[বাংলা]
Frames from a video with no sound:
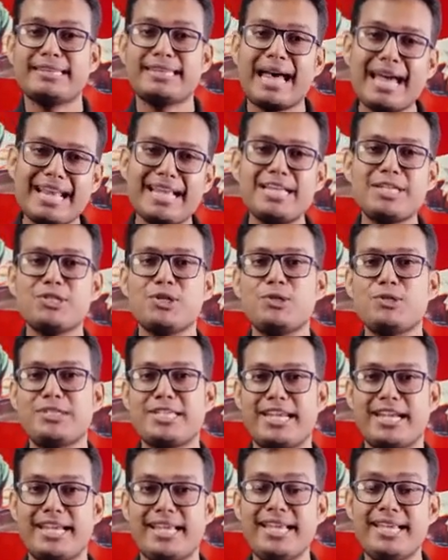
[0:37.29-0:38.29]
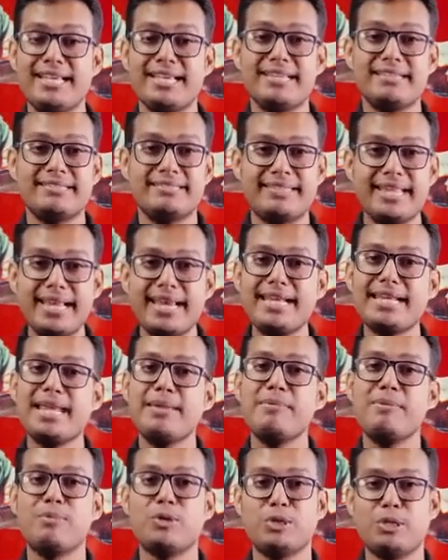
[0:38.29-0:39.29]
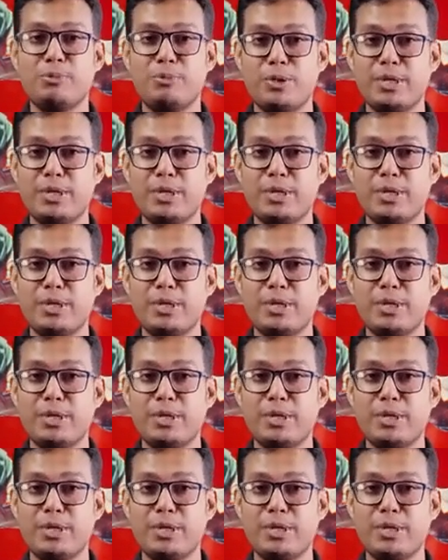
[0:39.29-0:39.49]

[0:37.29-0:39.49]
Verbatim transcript: তার আগে চলো জেনে নেই সেকেন্ড টাইমে ভর্তি